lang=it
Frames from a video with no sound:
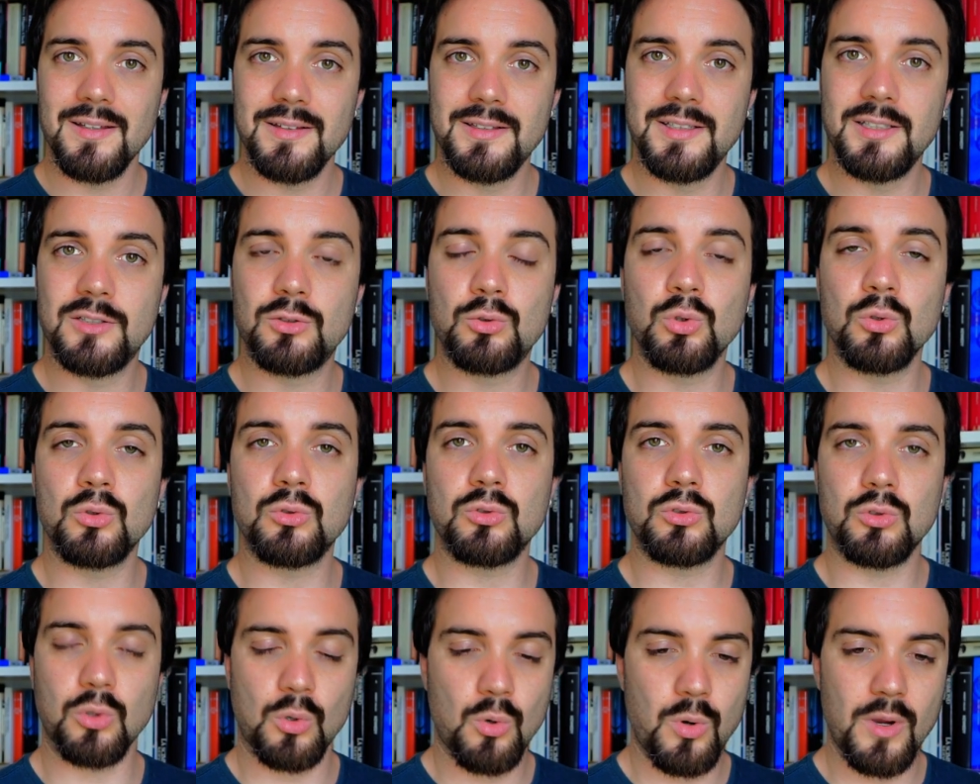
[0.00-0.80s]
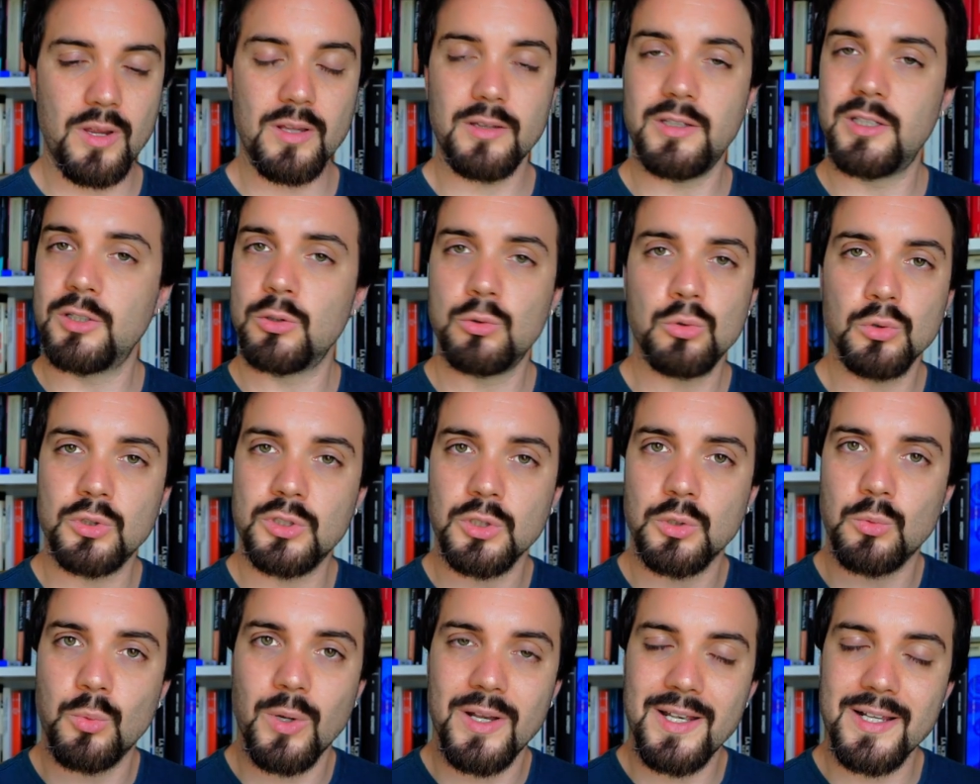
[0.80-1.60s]
di, que- di
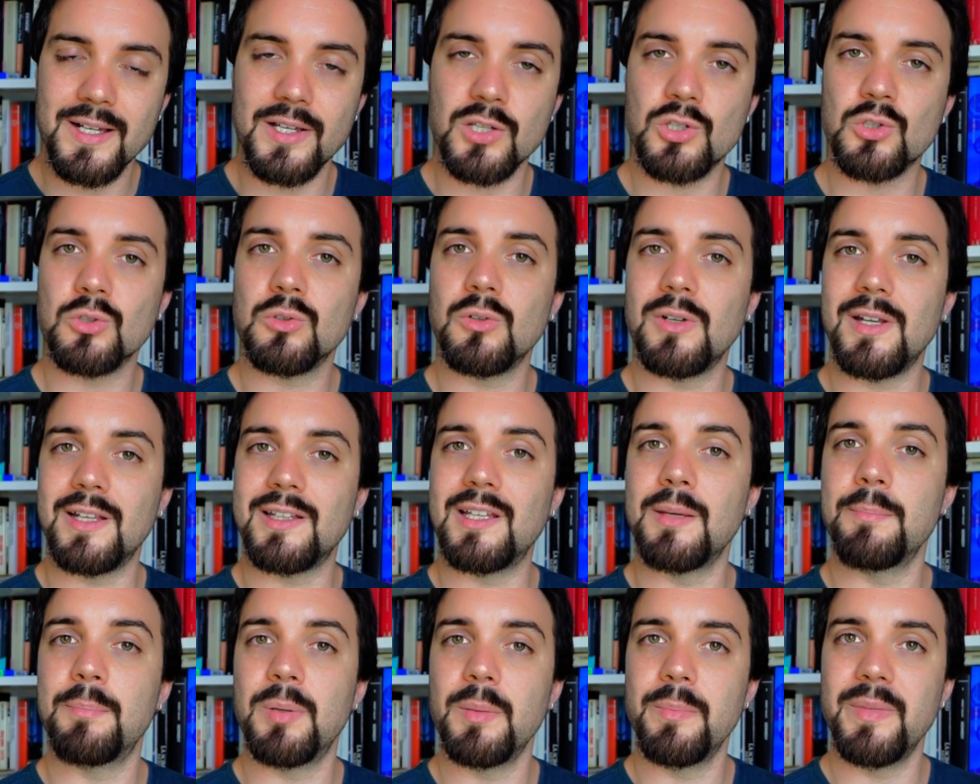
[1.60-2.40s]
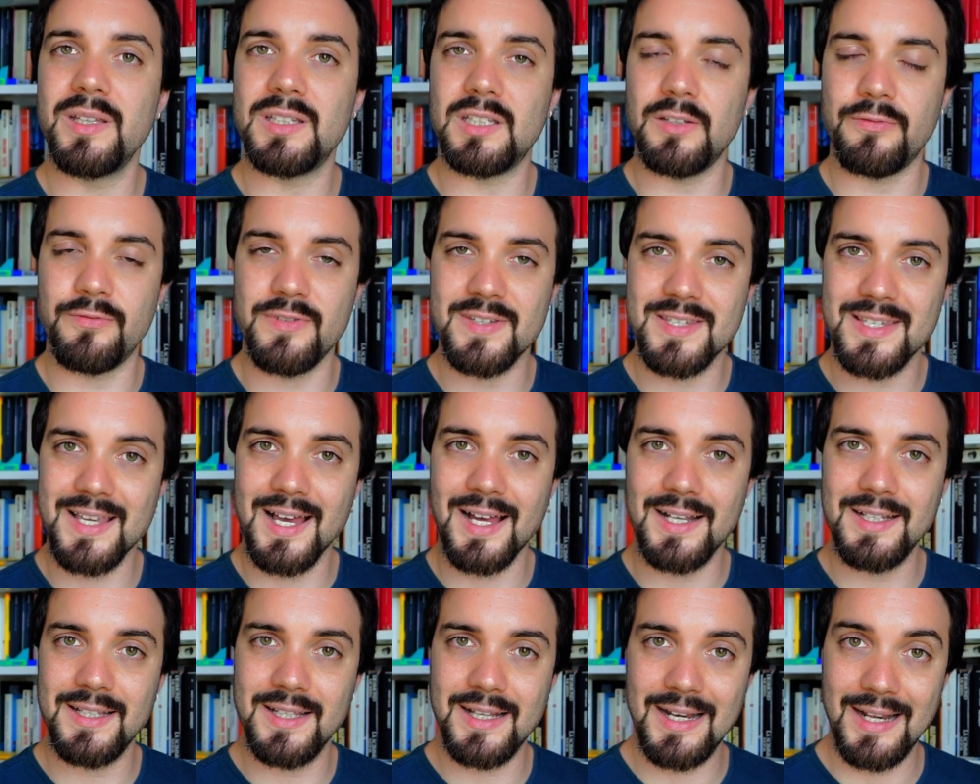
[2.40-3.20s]
tutti quelli che sono gli adempimenti
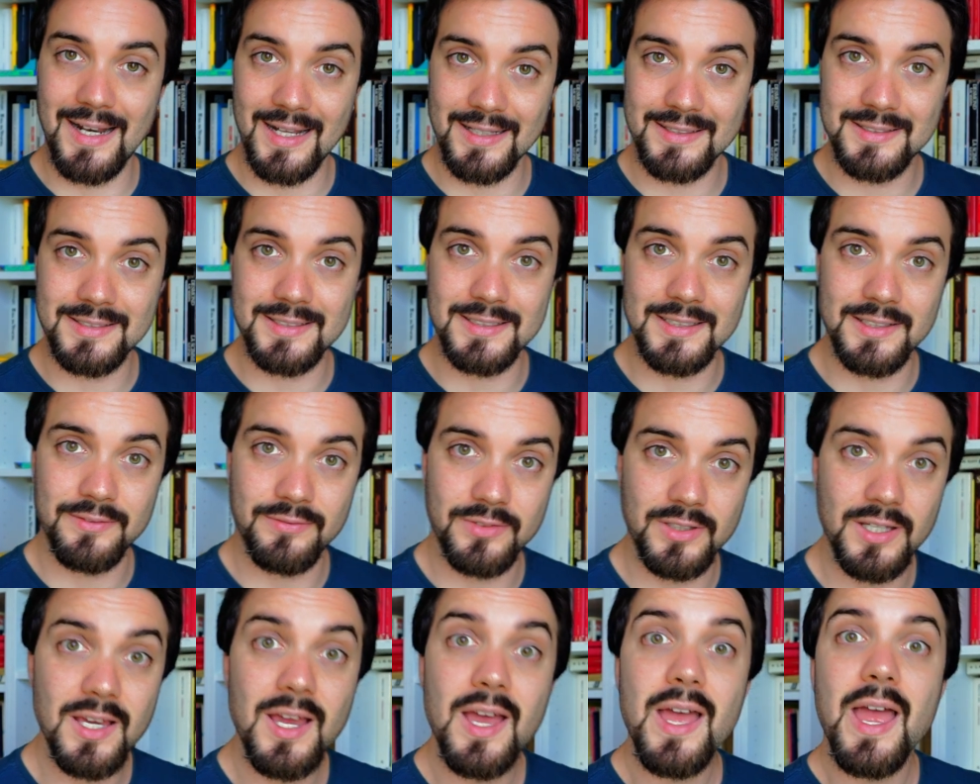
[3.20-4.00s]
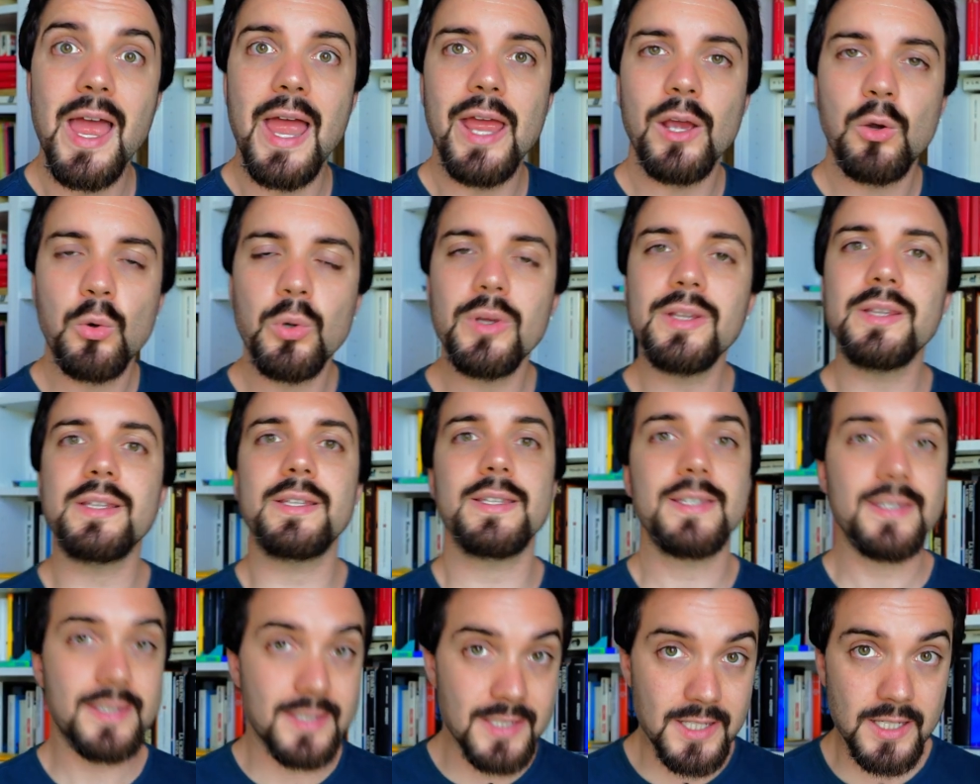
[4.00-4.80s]
fiscali relativi e
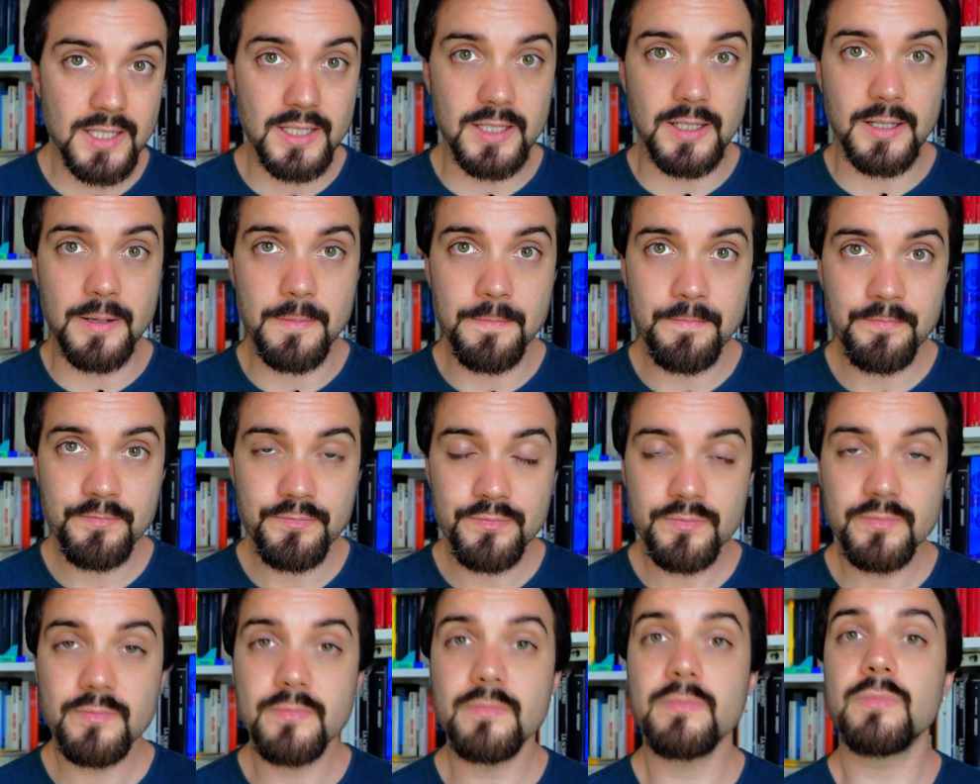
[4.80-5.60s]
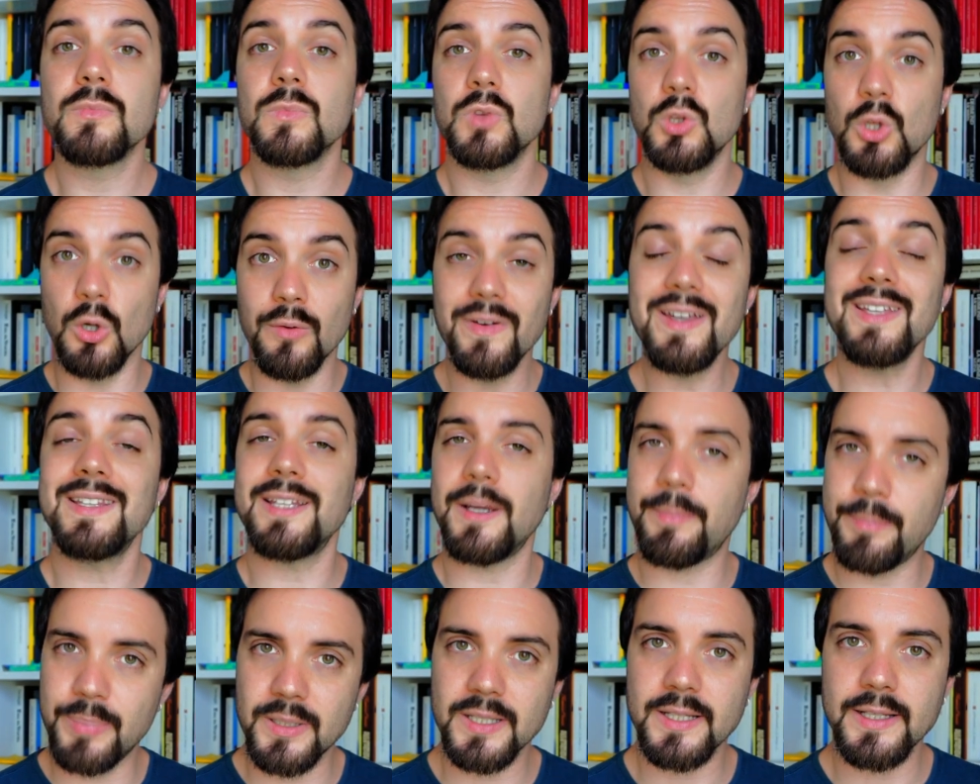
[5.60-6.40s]
quindi sì,
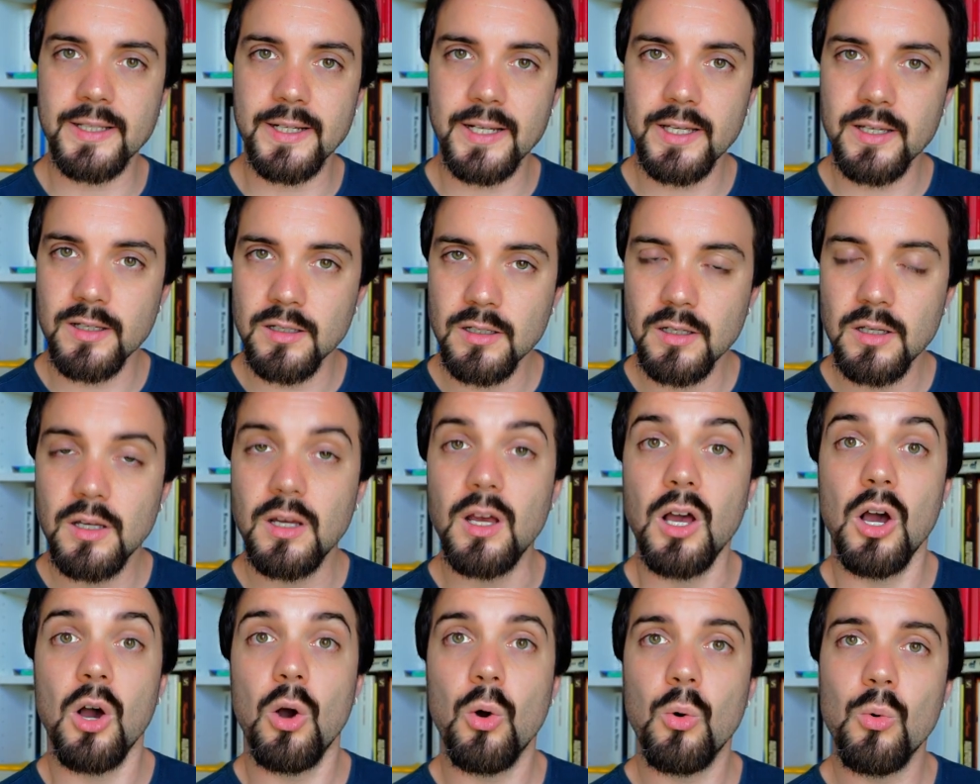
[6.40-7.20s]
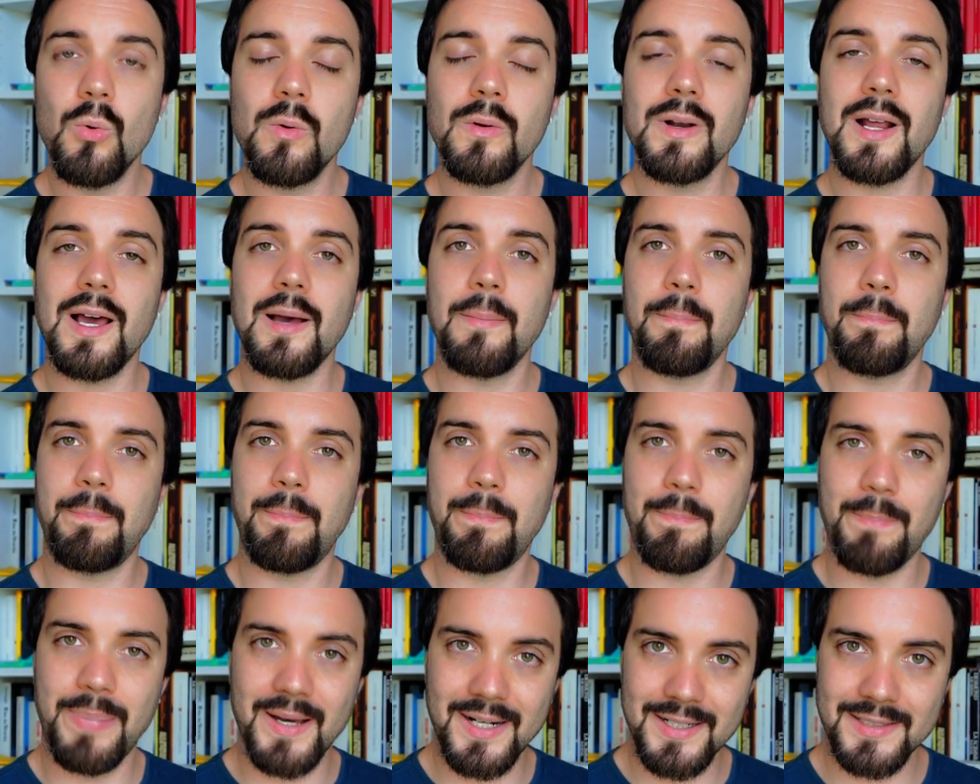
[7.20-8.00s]
dovete aprire una
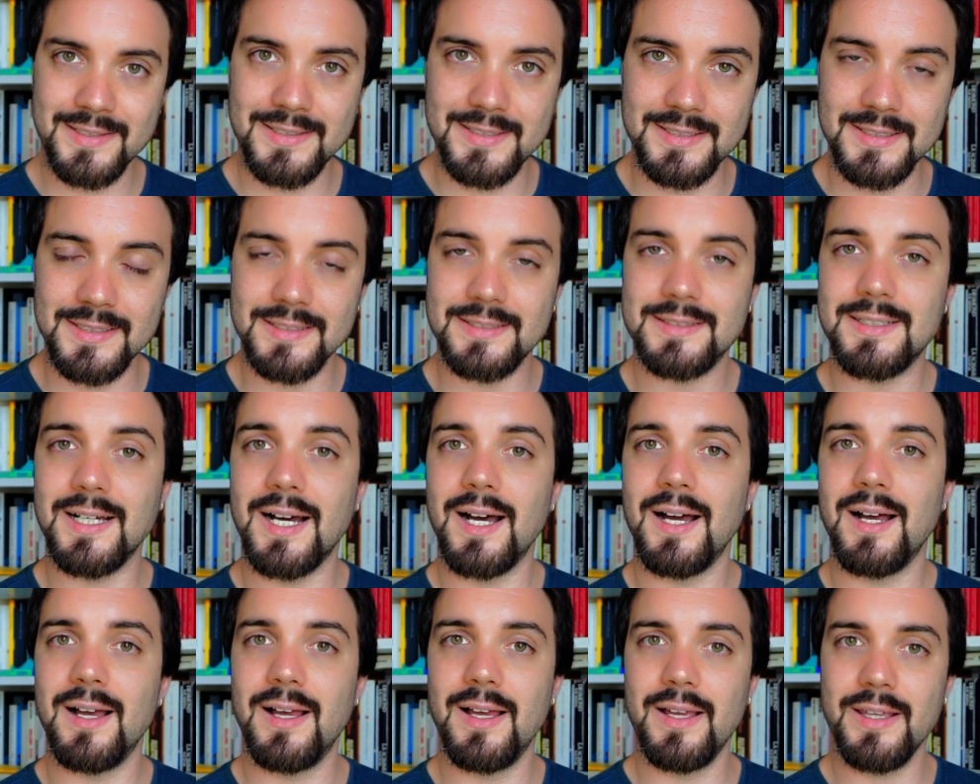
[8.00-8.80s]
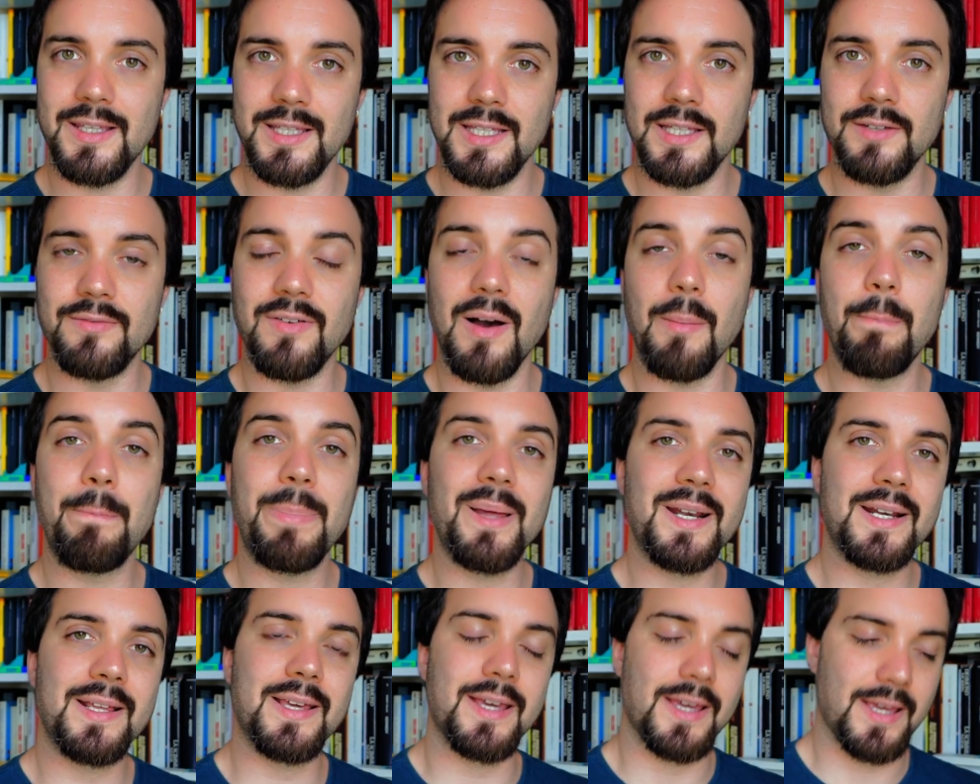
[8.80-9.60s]
partita IVA
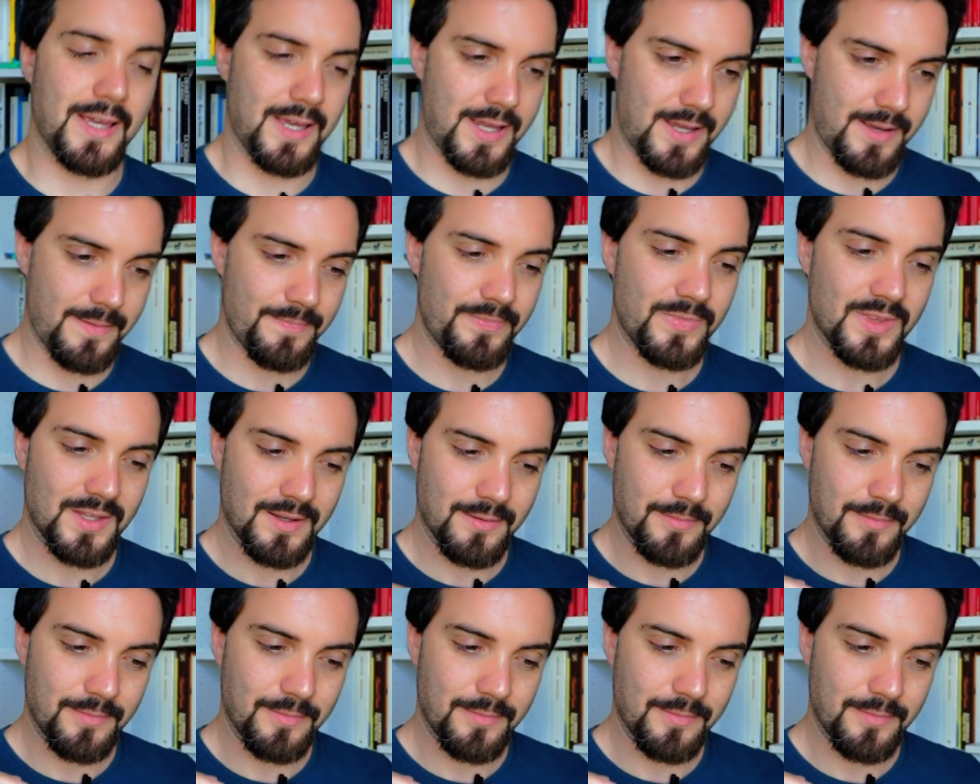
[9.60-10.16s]
perché